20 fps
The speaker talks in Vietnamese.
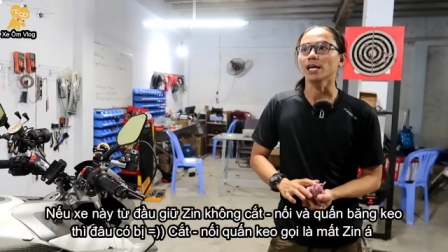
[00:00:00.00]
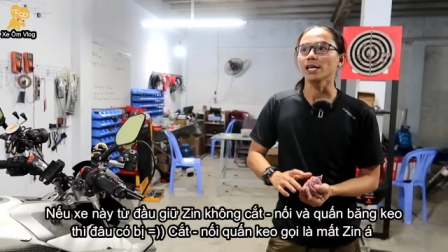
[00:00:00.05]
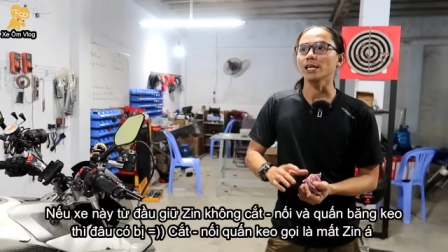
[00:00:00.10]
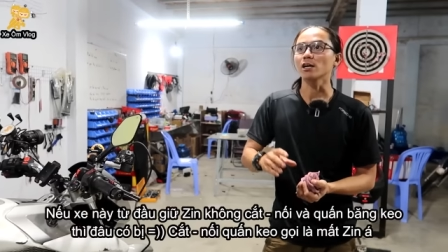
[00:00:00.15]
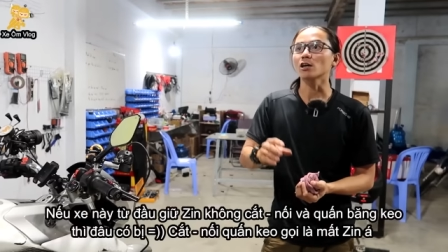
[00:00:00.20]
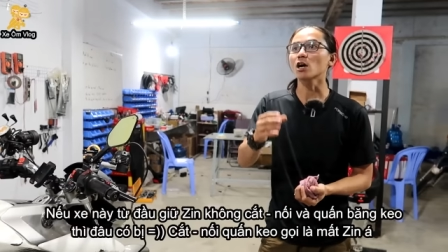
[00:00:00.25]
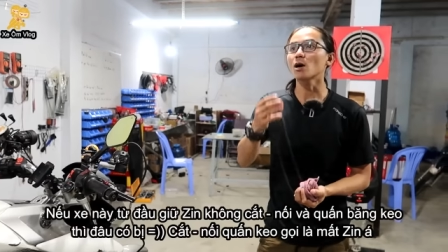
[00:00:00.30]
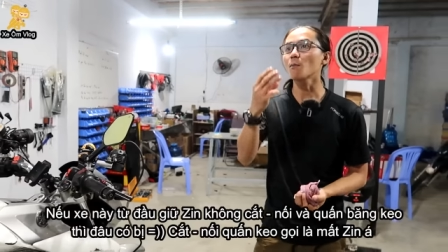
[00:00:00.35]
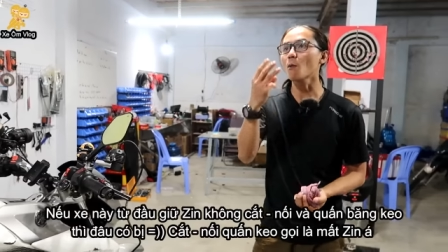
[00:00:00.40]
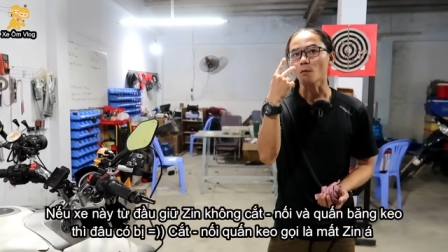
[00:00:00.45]
thì
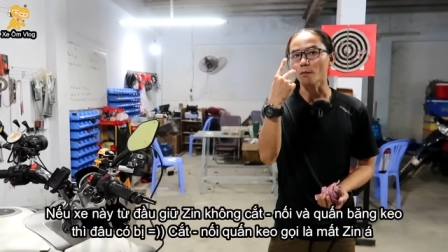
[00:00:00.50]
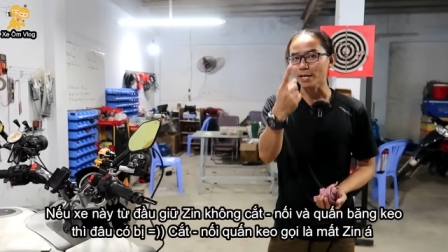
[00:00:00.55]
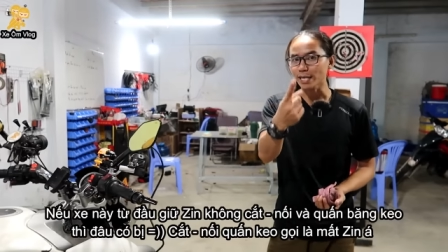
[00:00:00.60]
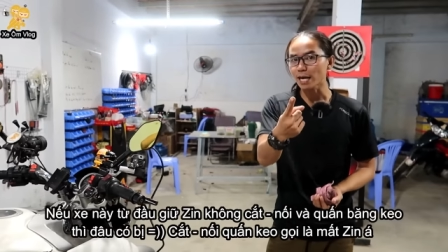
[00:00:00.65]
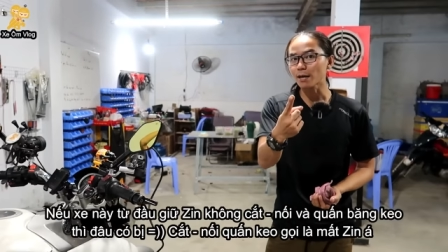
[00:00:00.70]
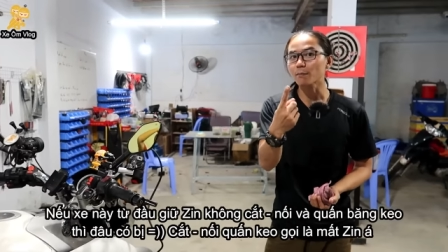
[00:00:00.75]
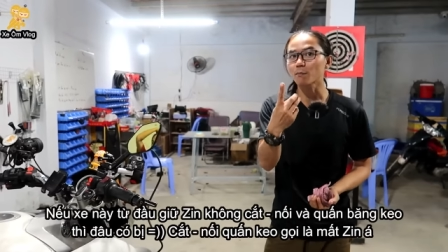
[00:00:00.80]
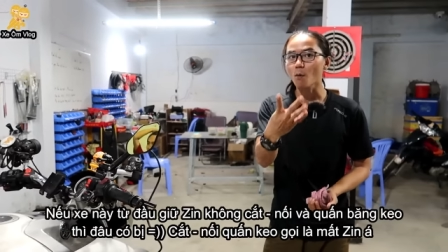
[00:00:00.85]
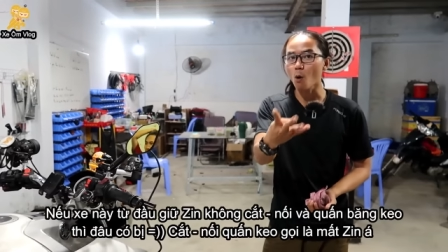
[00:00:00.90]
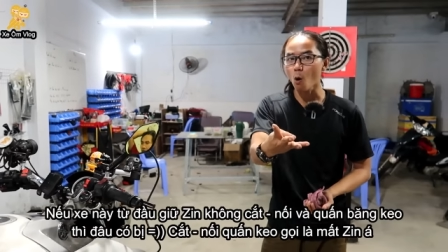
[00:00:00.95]
nó có một cái
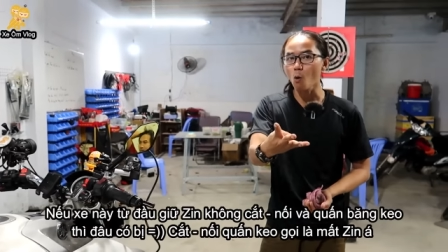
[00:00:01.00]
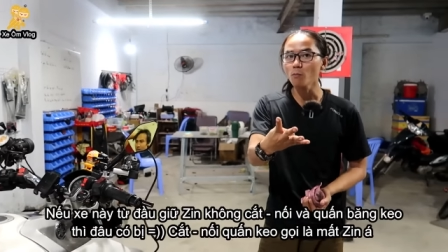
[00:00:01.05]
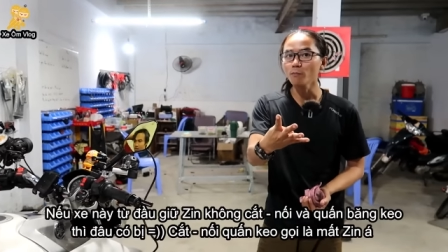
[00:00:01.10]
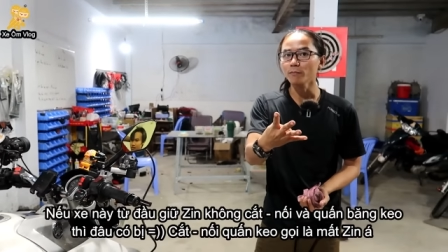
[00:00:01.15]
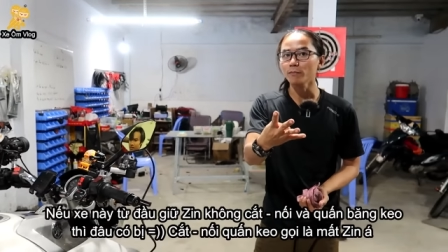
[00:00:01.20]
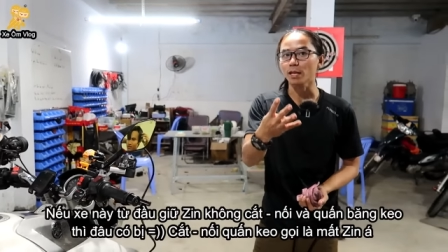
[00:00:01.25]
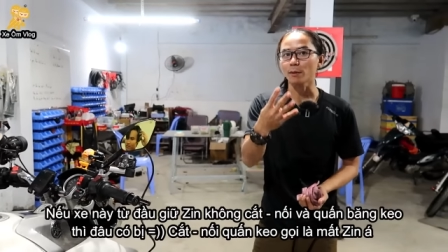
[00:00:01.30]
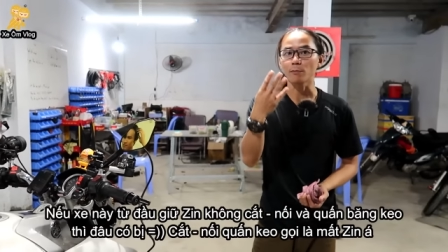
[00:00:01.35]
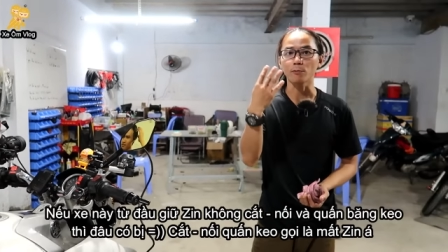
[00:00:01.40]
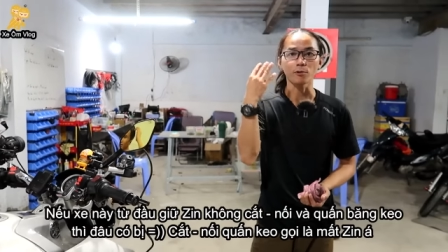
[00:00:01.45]
dắt 4
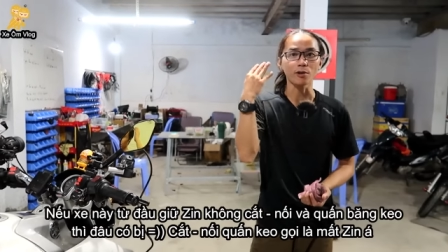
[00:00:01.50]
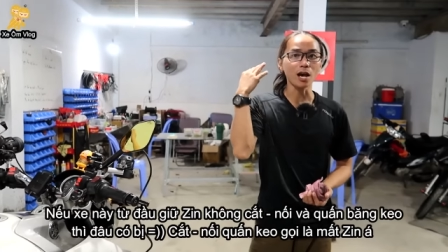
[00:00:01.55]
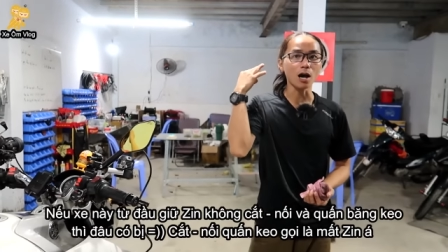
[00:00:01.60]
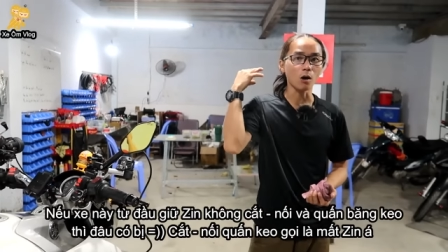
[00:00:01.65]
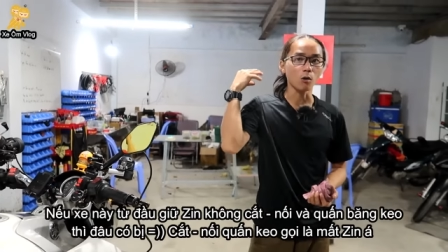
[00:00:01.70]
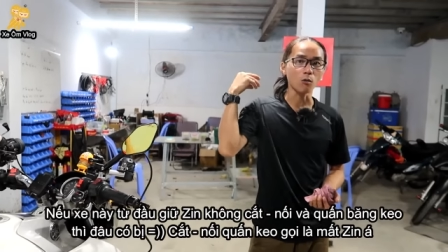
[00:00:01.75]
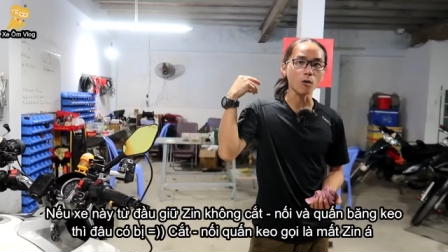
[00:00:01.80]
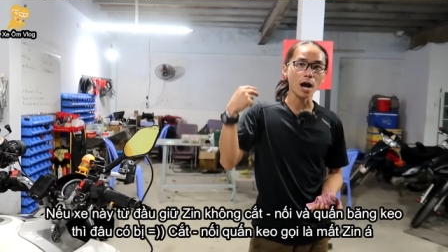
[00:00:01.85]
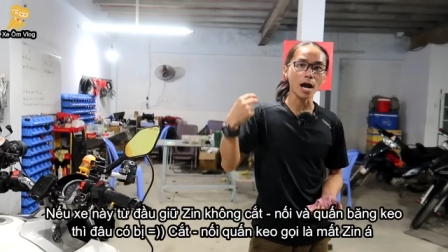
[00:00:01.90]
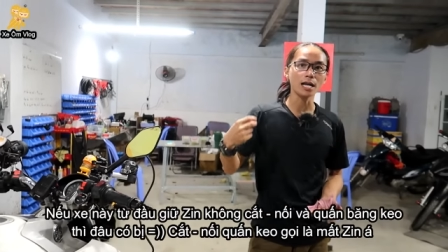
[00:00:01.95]
là một dắt
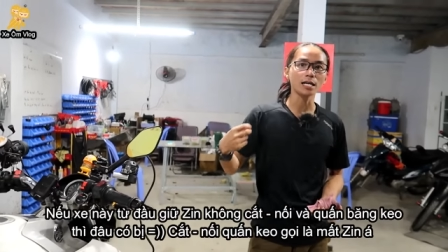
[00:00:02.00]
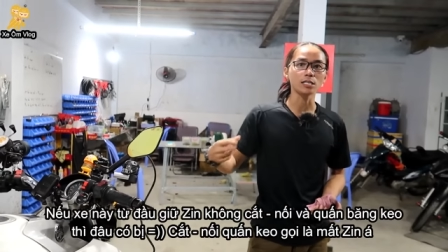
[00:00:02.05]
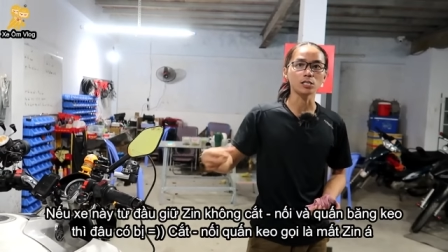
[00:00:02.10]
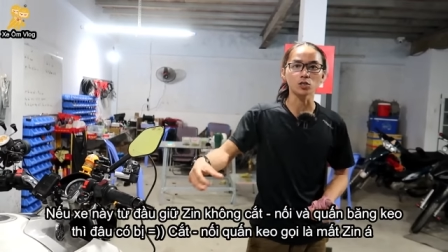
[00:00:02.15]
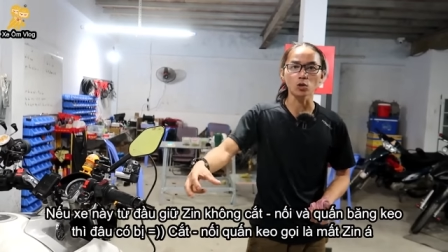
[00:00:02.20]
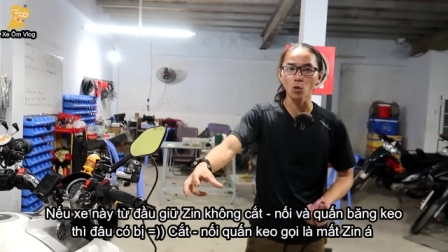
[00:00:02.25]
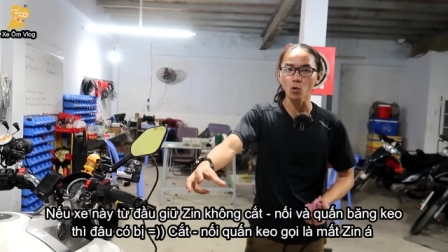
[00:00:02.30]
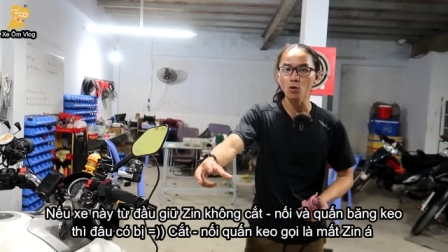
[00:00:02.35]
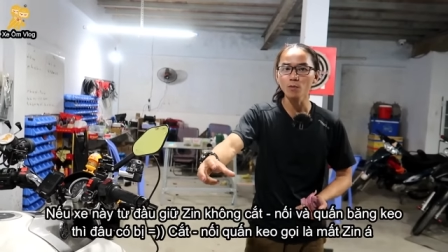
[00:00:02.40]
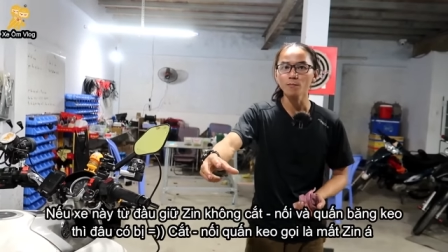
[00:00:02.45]
ổ khóa đi
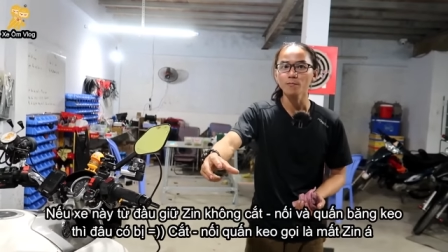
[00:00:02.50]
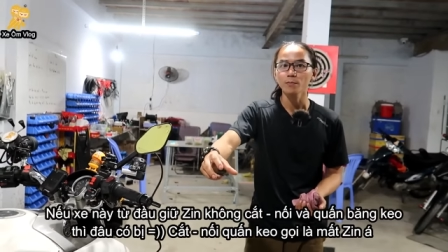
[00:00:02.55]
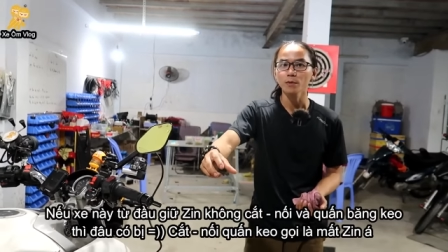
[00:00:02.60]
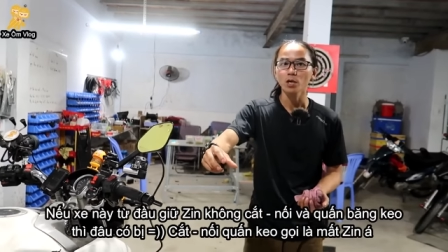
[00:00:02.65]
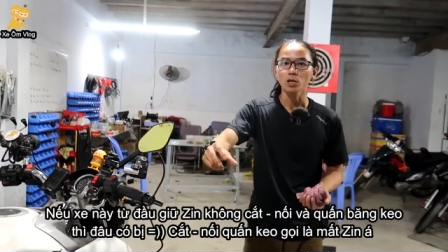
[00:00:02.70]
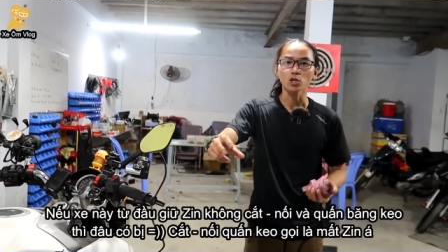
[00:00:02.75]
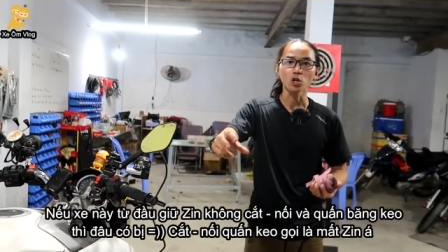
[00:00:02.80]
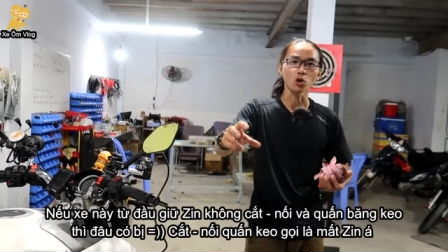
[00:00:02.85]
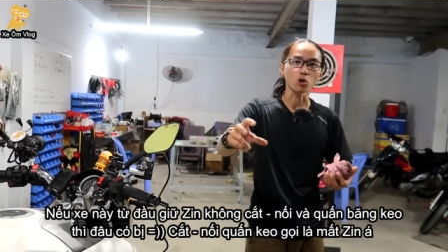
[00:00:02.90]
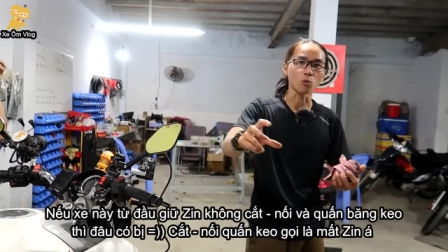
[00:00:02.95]
xuống
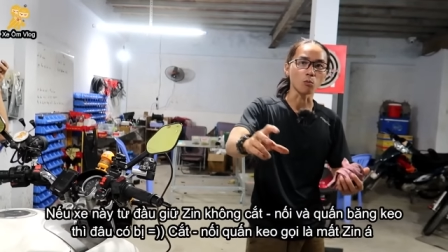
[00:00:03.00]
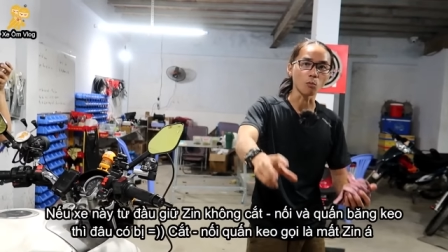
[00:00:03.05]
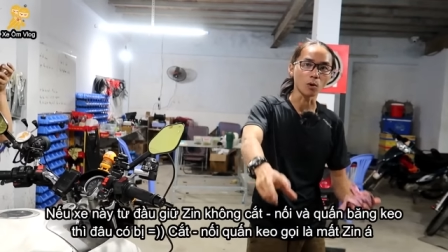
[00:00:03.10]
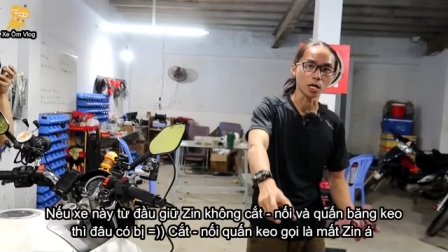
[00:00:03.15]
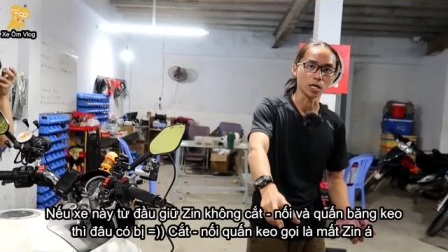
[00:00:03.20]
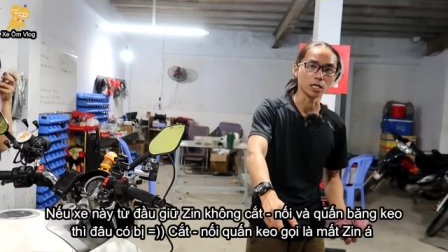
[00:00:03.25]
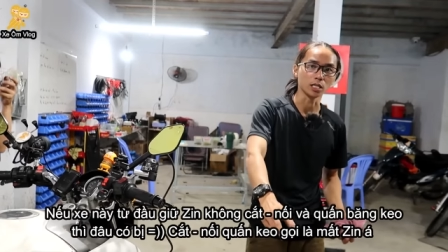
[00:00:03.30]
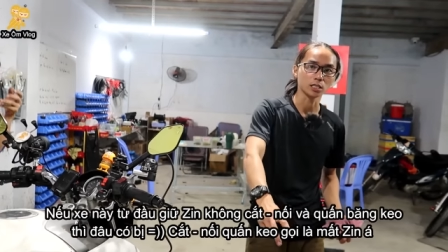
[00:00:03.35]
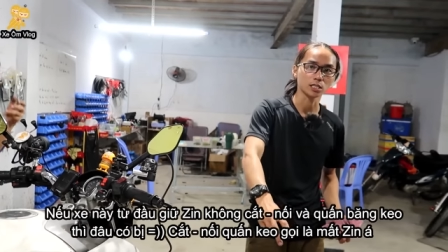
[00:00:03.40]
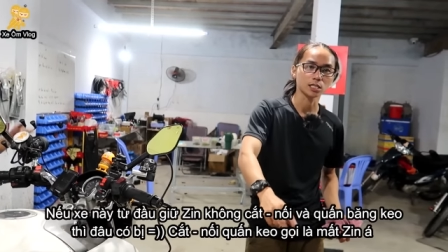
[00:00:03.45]
vô cục
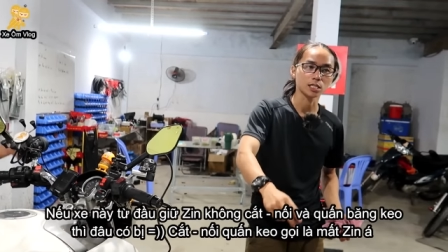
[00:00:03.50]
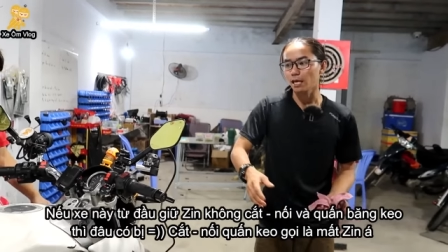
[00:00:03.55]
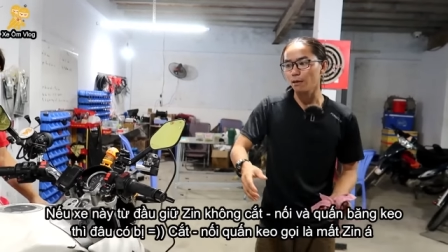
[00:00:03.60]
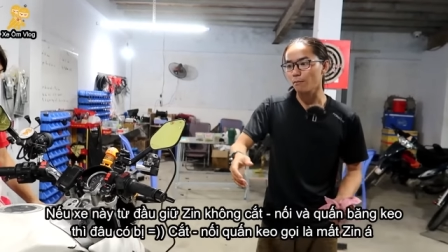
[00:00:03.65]
bình thì